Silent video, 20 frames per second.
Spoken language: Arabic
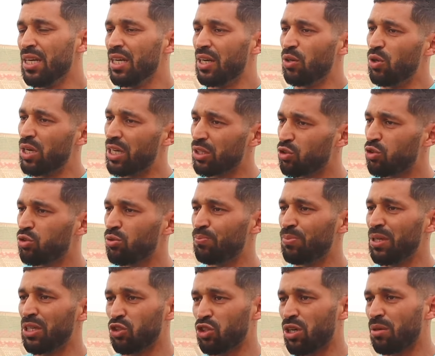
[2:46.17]
وهاد
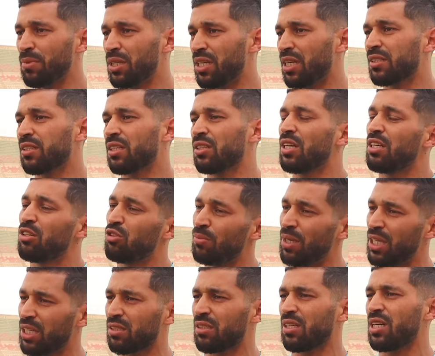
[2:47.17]
الشبان جامي لا هضرنا لهم
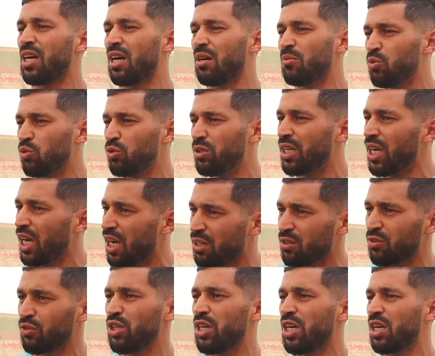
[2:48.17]
على الدراهم ولا
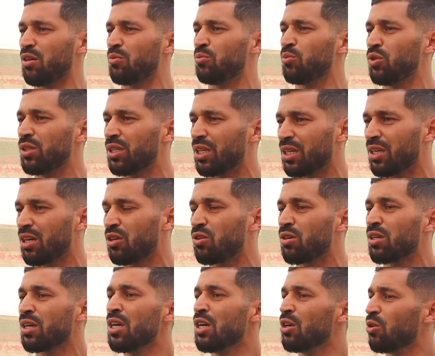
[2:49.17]
حربناهم ولا الاخر